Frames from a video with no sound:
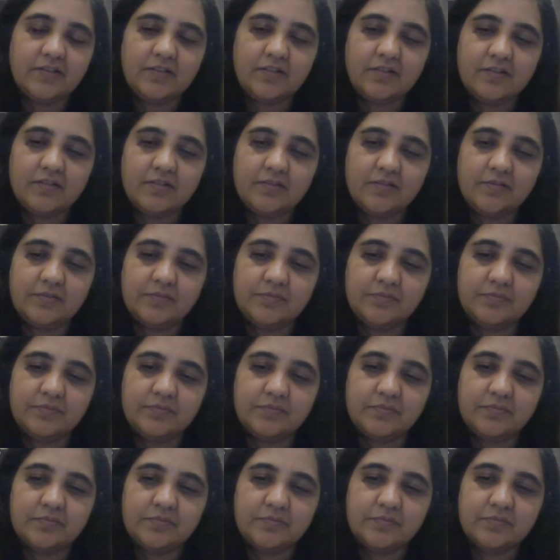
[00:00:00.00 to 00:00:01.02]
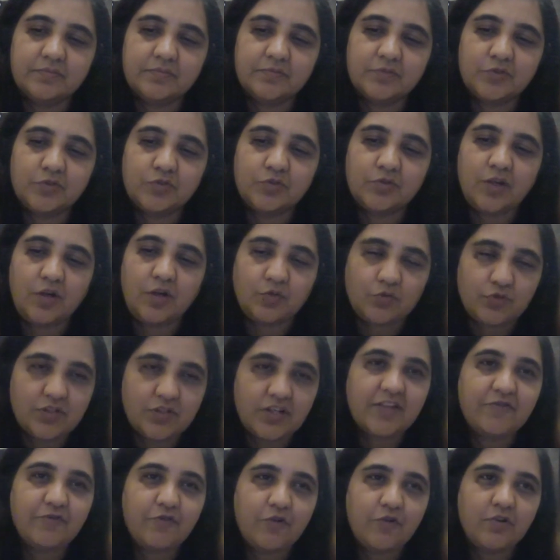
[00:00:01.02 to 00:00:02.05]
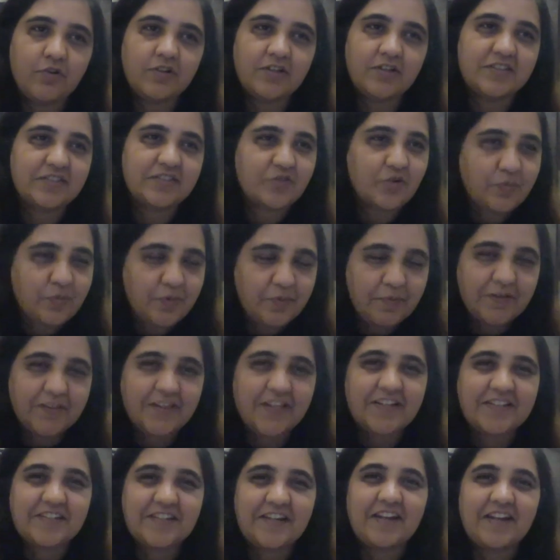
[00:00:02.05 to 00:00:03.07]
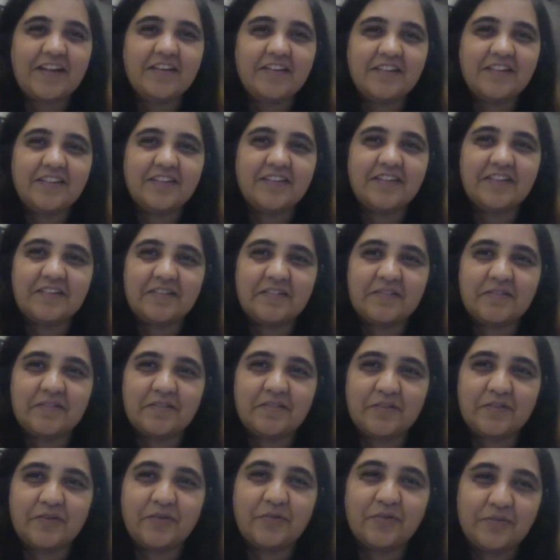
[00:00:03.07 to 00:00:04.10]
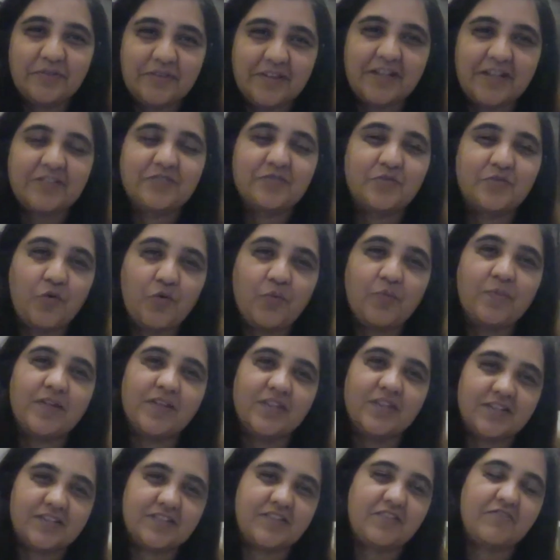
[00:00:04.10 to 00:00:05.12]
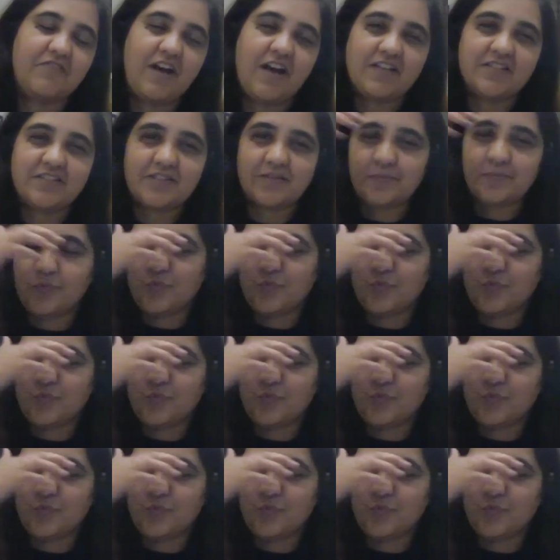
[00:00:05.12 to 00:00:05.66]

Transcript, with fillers: द काउंसलिंग फॉर इसको भी पता चला कि यू नो देयर सो मेनी इट्स अ वास्ट